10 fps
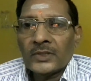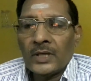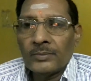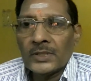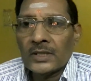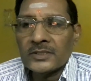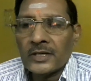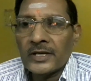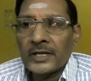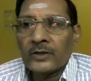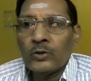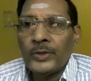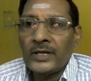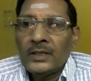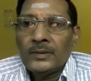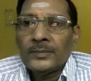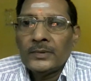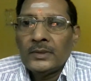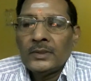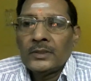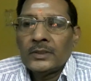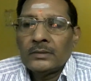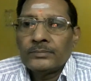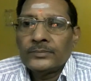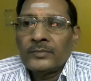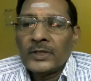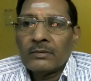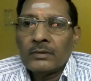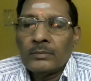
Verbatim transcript: కాకపోతే కాస్త రేట్ ఎక్కువ పెట్టారు మీరు